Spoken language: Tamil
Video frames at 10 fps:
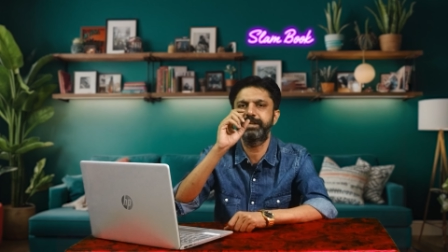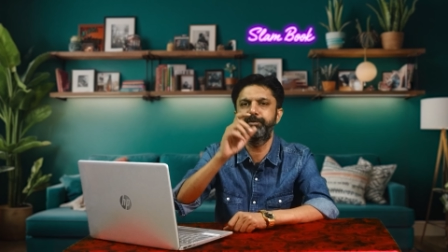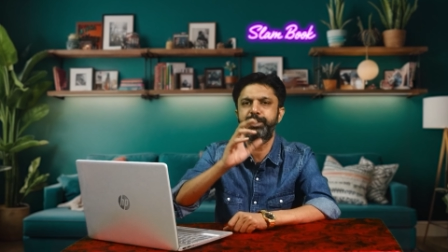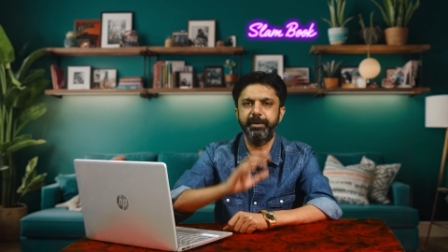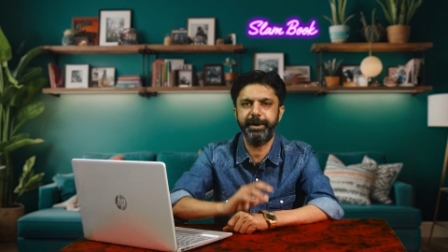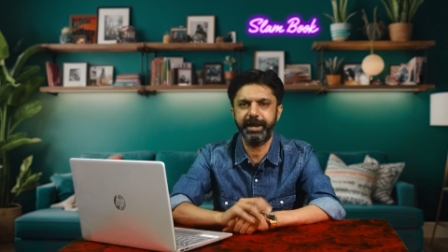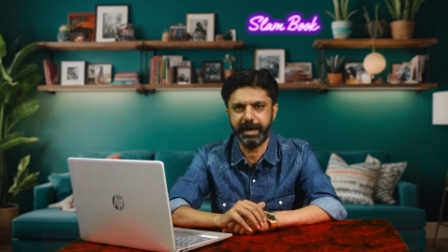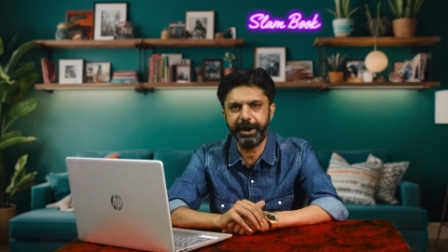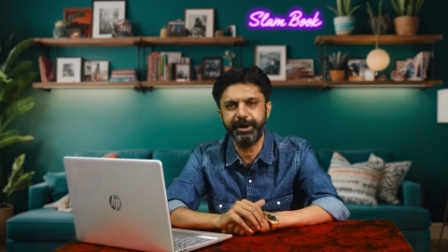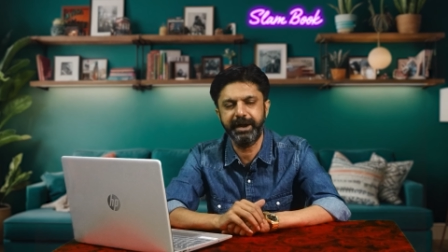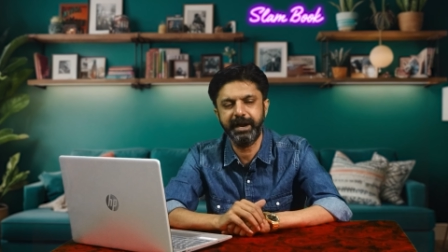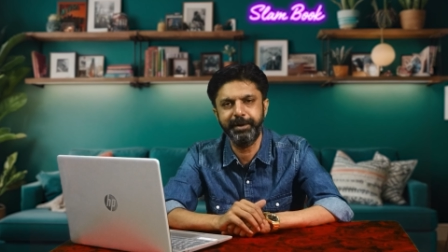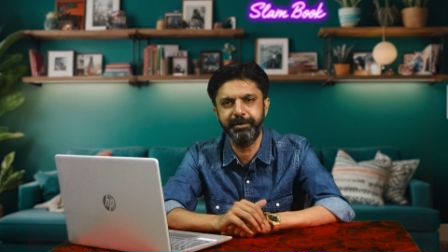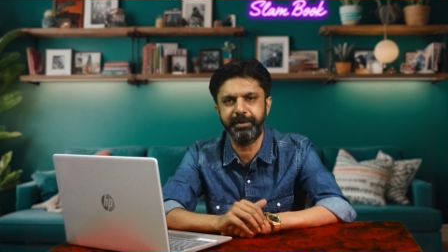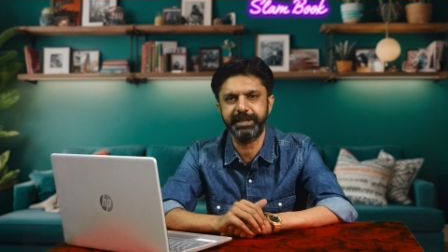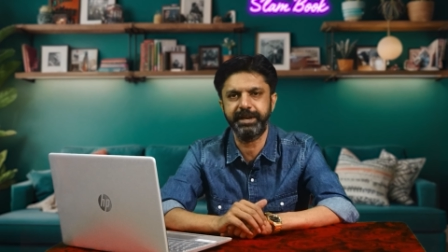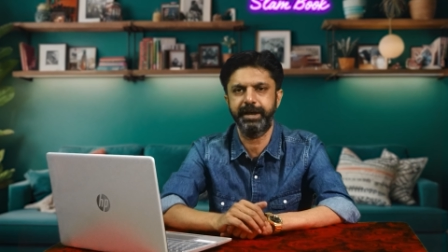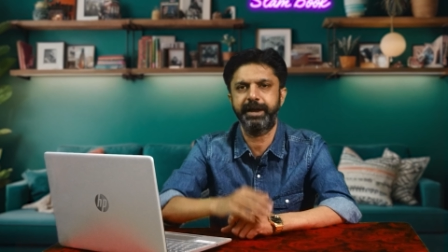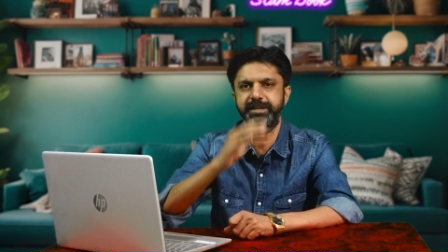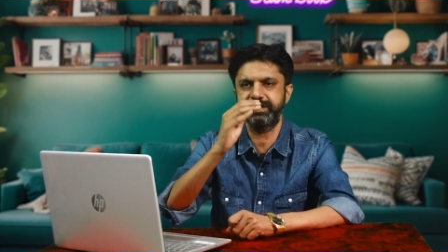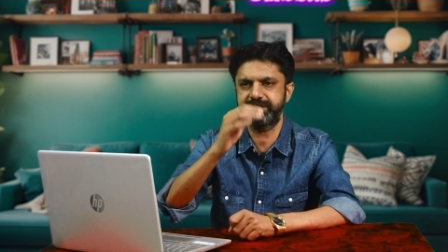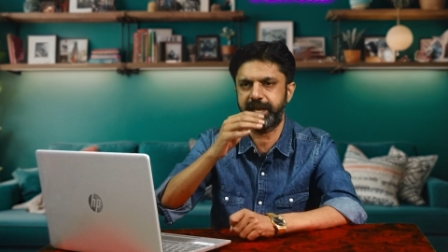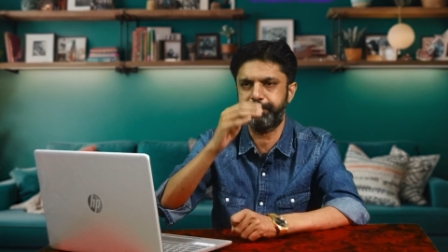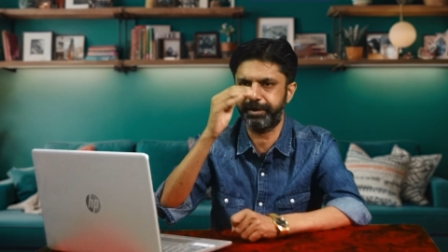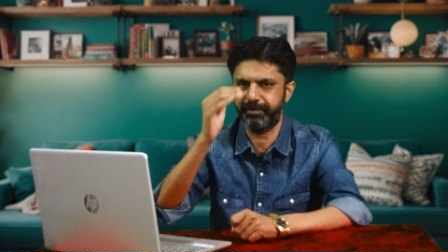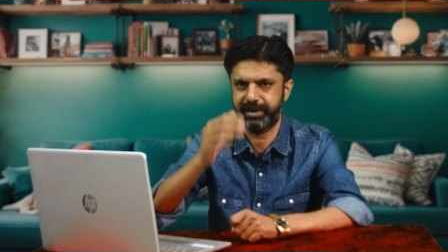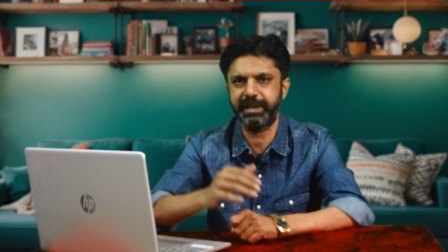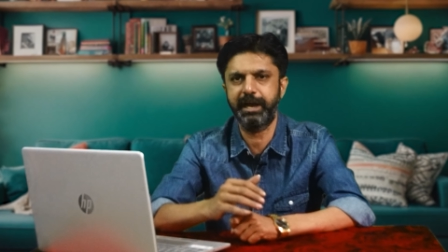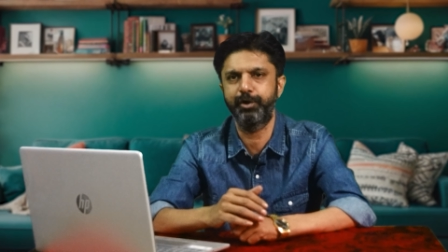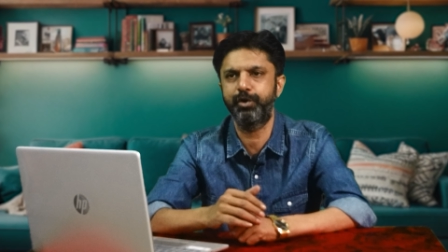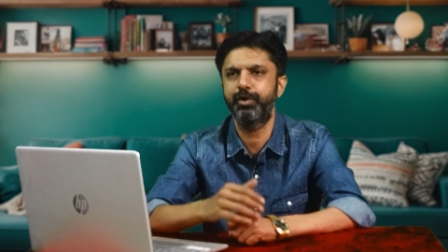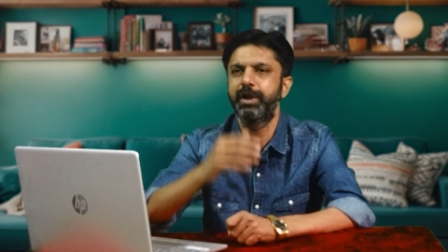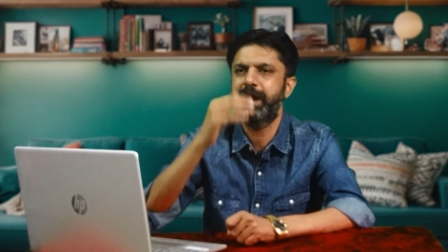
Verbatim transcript: இதுக்கு முக்கியமான காரணம் என்ன அப்படின்னு பாத்தீங்கன்னா ரஜினி சார் படம் வந்தாலும்